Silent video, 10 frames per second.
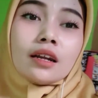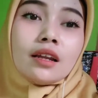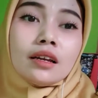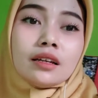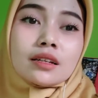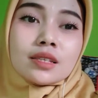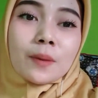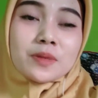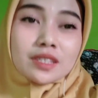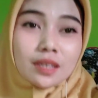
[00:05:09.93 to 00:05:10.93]
lagi
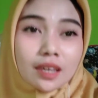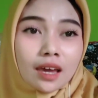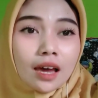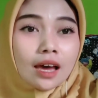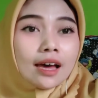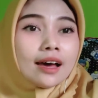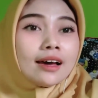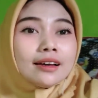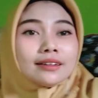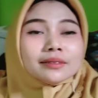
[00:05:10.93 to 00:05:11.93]
resepsi
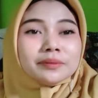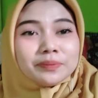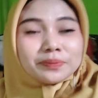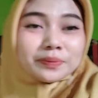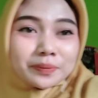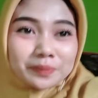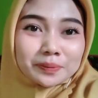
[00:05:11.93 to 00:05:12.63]
hmm.